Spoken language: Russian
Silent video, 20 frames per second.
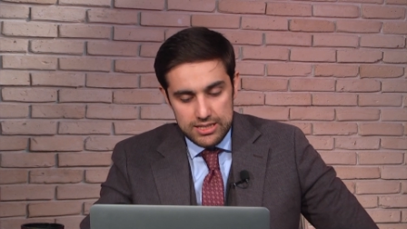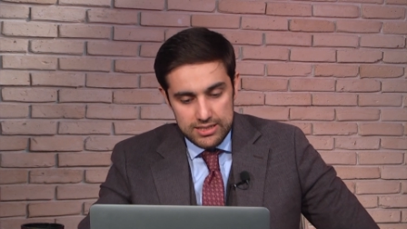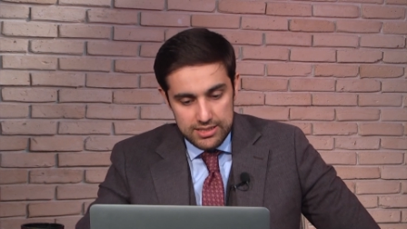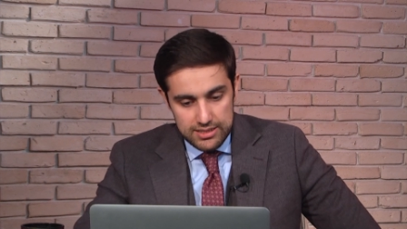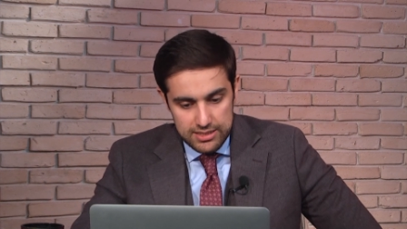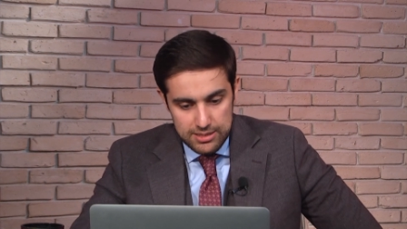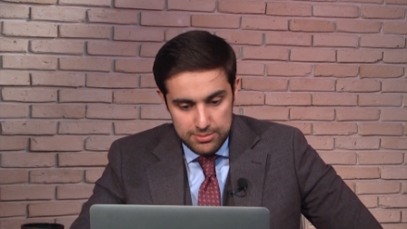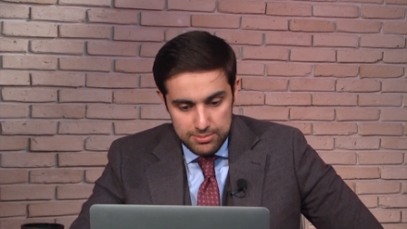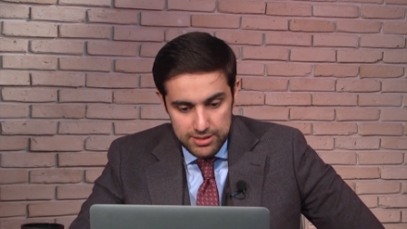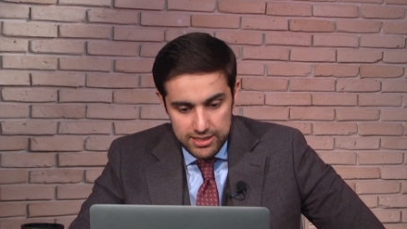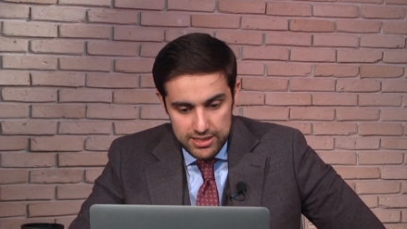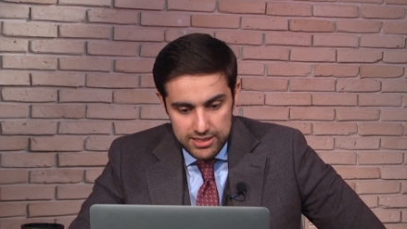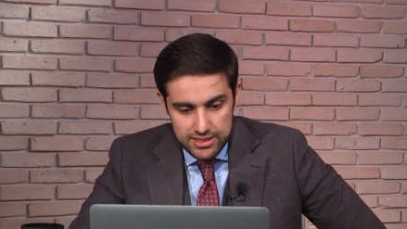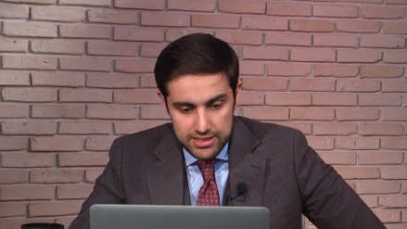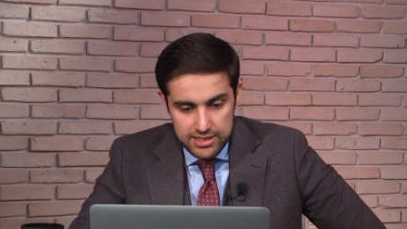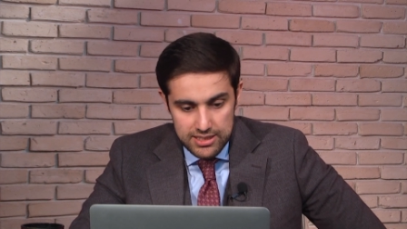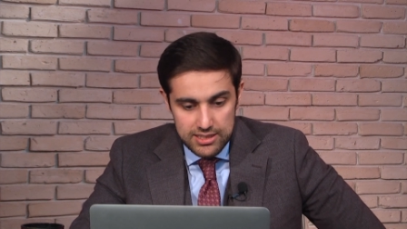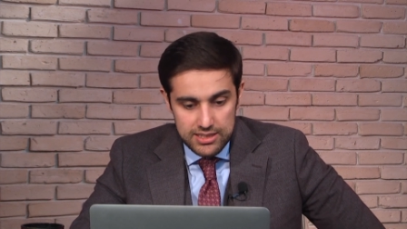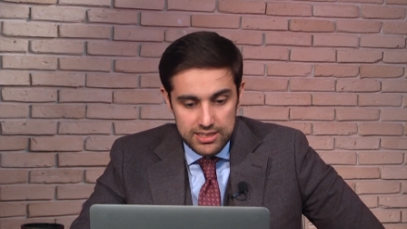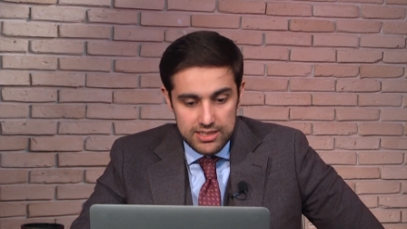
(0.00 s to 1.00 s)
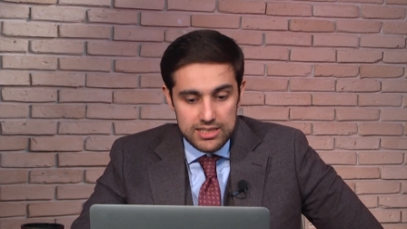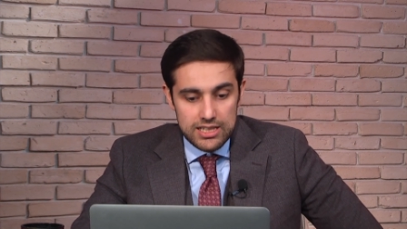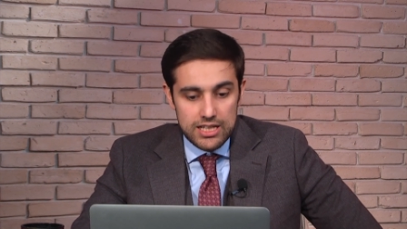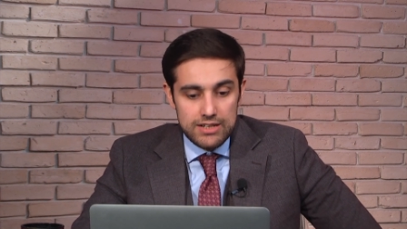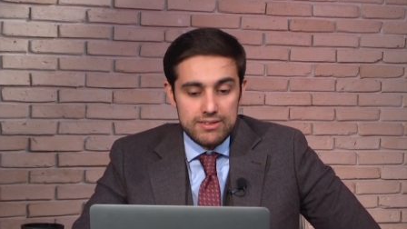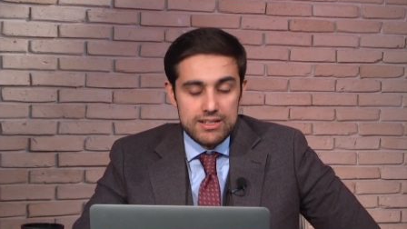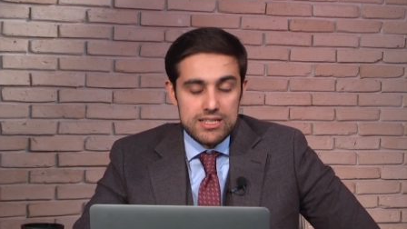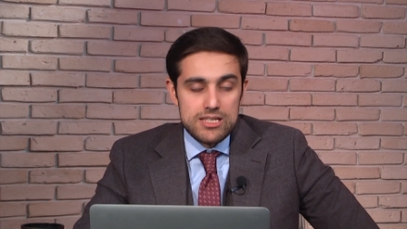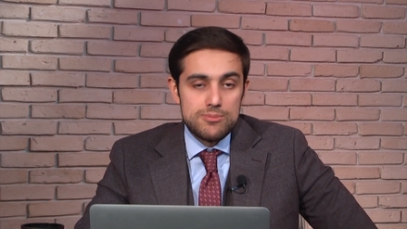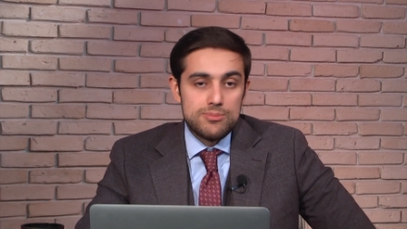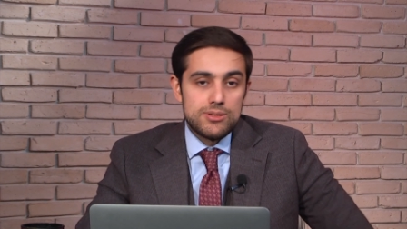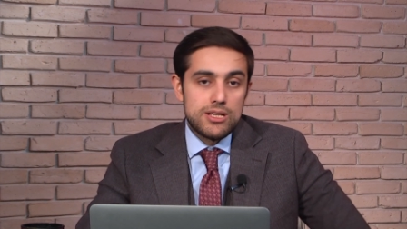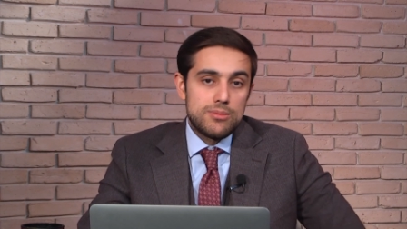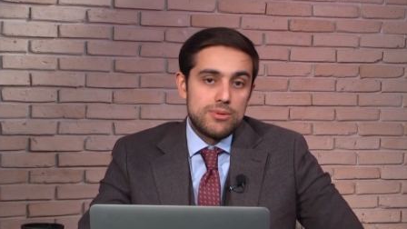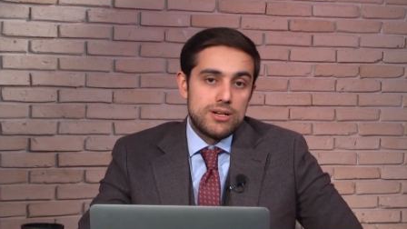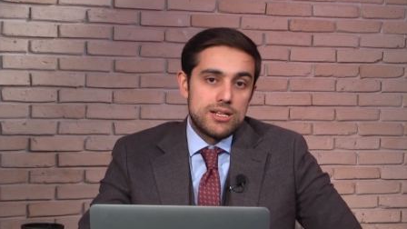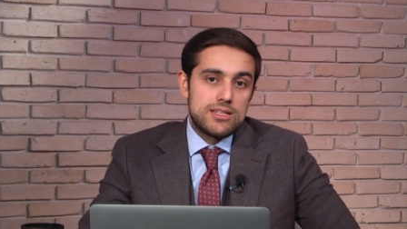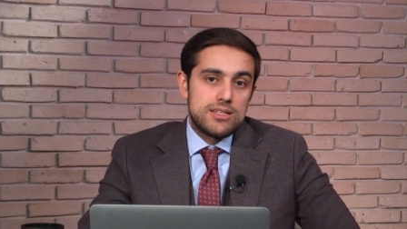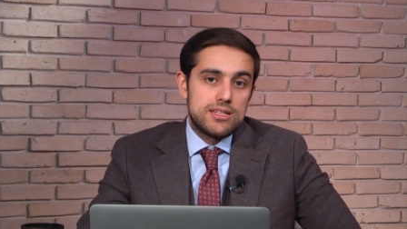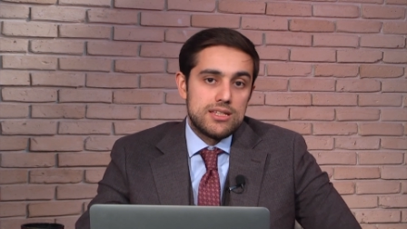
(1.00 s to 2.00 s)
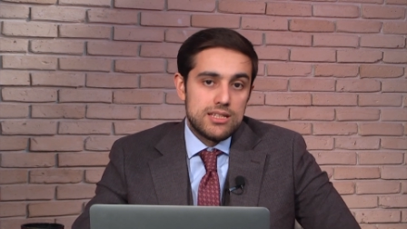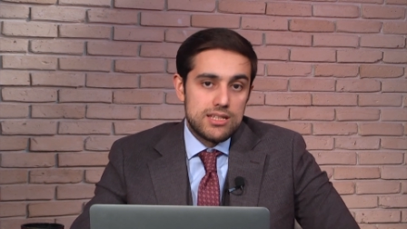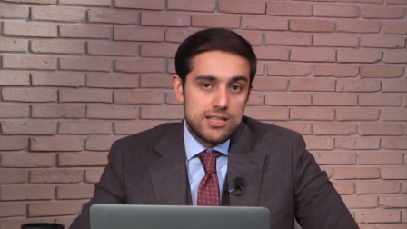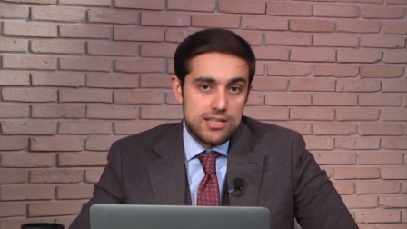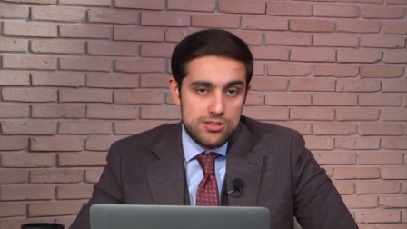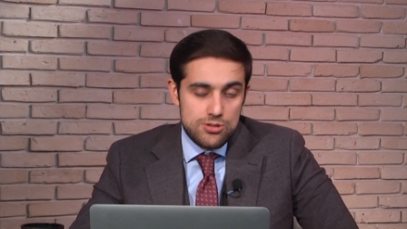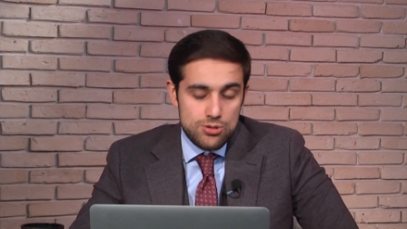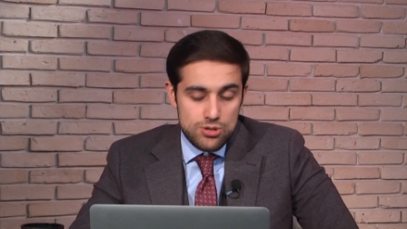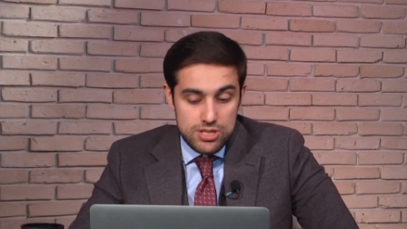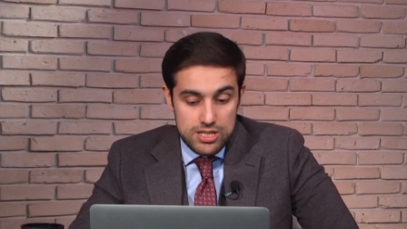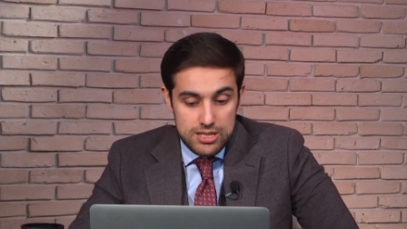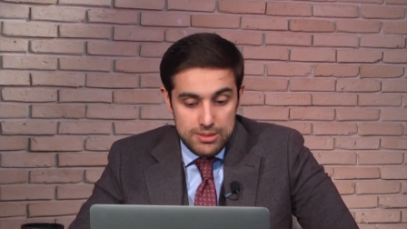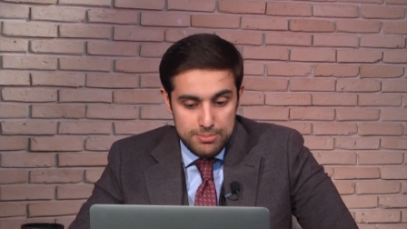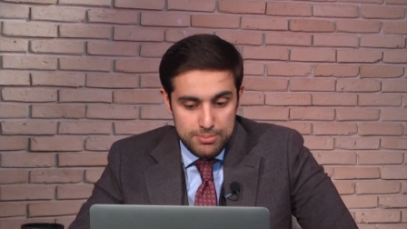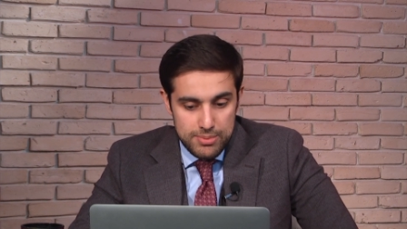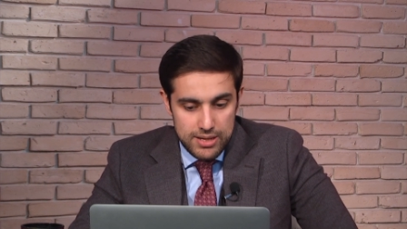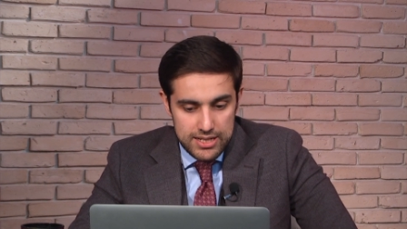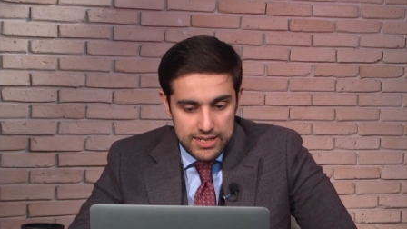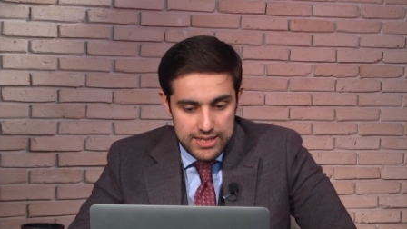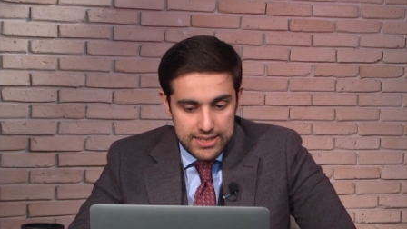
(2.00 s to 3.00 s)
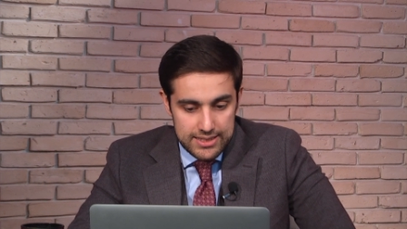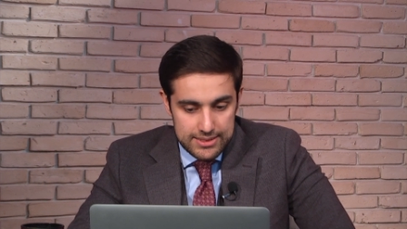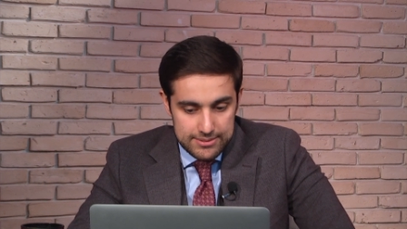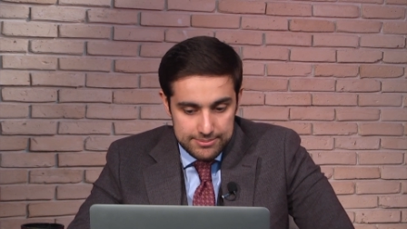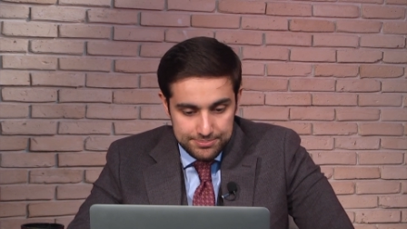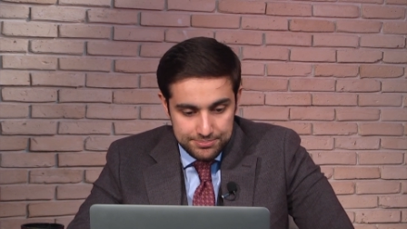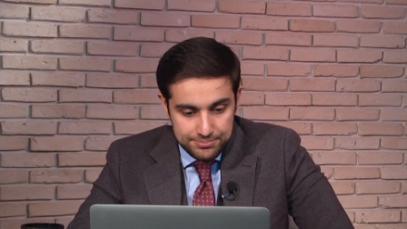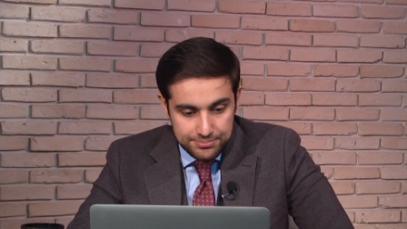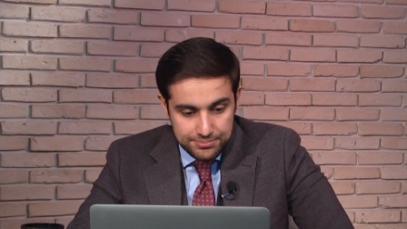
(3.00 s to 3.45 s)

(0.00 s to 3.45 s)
Энтони Блинкен и глава дипломатии ЕС Жозеп Барель.